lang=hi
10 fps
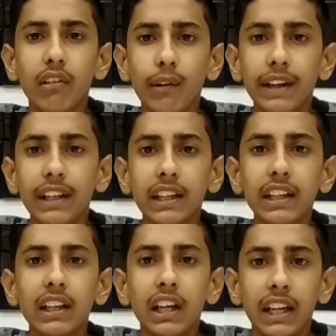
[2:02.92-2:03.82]
क्वालिटी
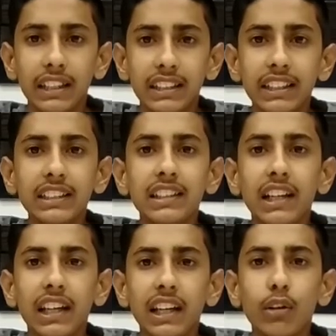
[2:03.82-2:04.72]
एच
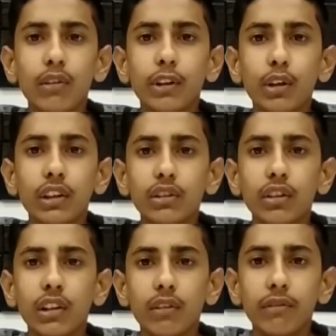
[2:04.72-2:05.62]
रखें और वीडियो की जो
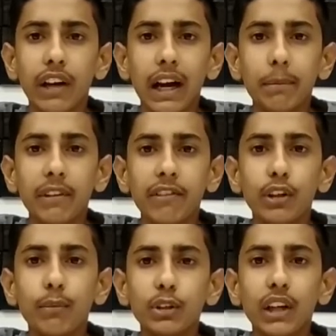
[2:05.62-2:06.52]
आपके
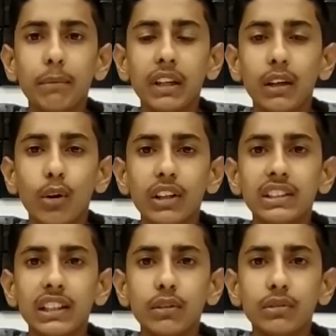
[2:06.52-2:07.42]
वीडियो में जो आपकी
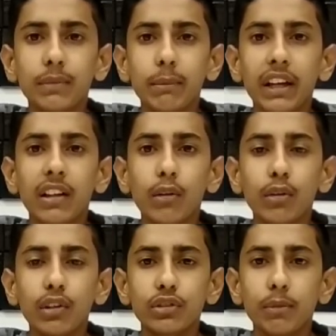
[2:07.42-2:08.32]
नॉइज है उसमें बैकग्राउंड
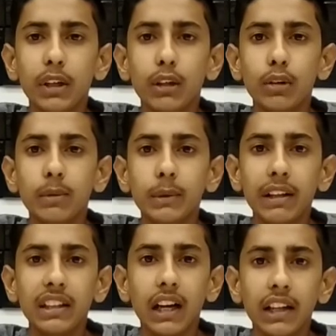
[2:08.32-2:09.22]
नॉइज को बिल्कुल भी
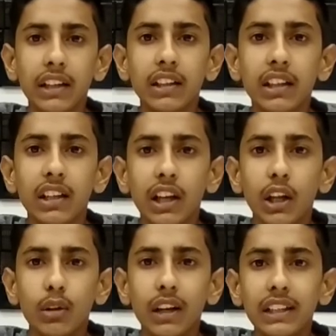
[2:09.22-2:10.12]
मत आने दे
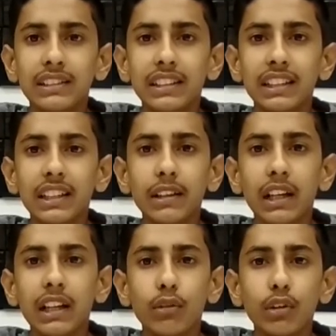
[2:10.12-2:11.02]
तो गाइज जैसे कि
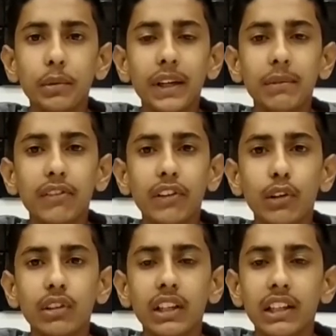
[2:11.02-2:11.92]
अगर कोई भी आपका
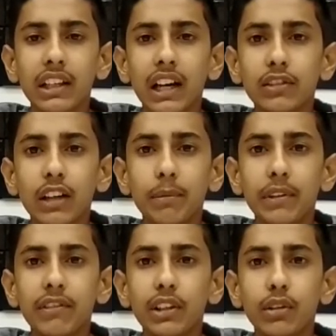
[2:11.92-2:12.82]
वीडियो देखेगा तो
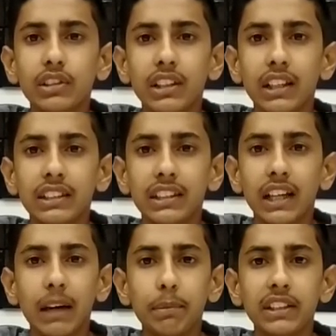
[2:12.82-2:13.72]
आपके वीडियो को चैनल
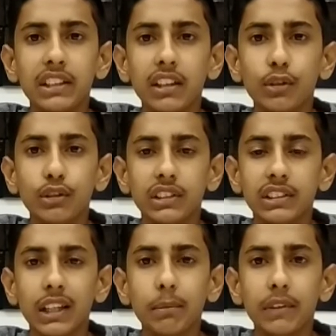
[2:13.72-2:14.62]
आपके चैनल को
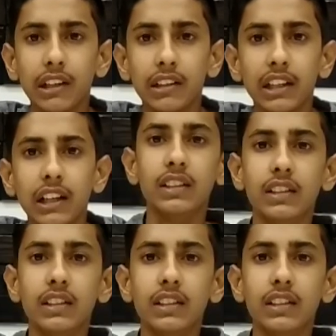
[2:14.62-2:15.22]
सब्सक्राइब कर दे